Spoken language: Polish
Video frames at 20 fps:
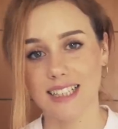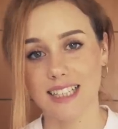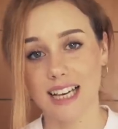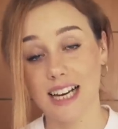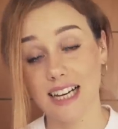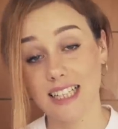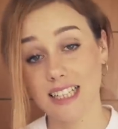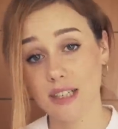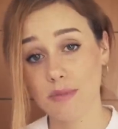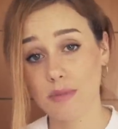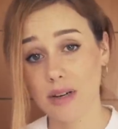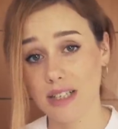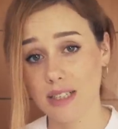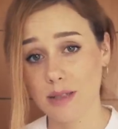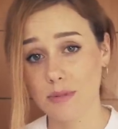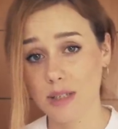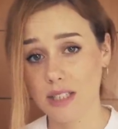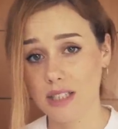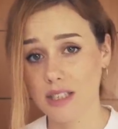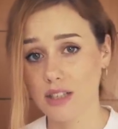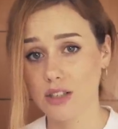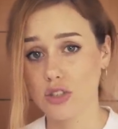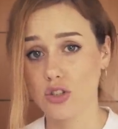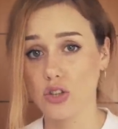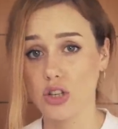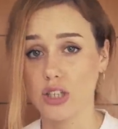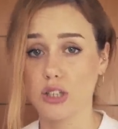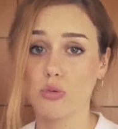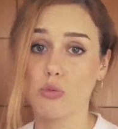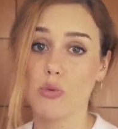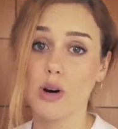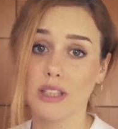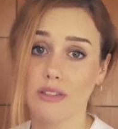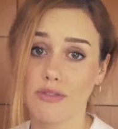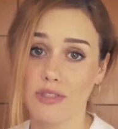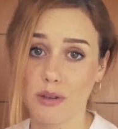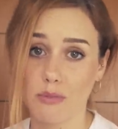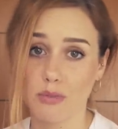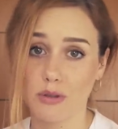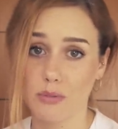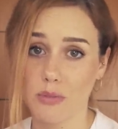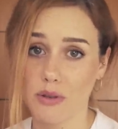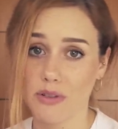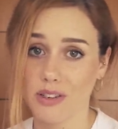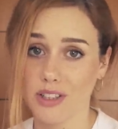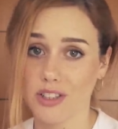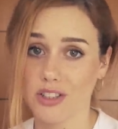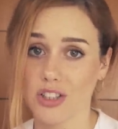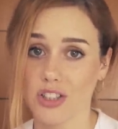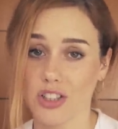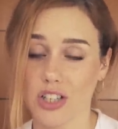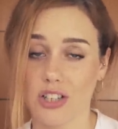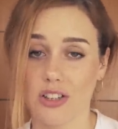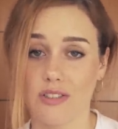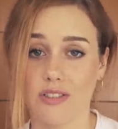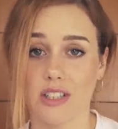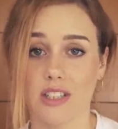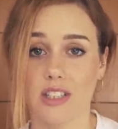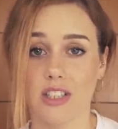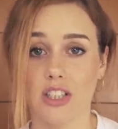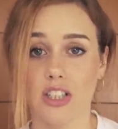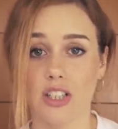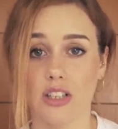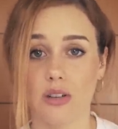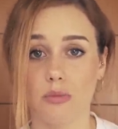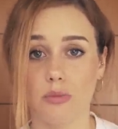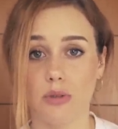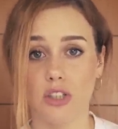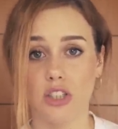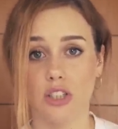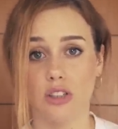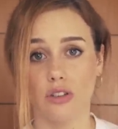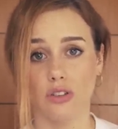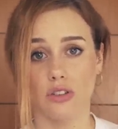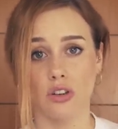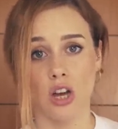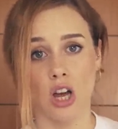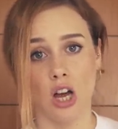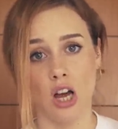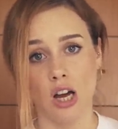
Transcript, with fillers: Za każdym razem jest coraz łatwiej pozbywać się rzeczy, więc jeśli robicie to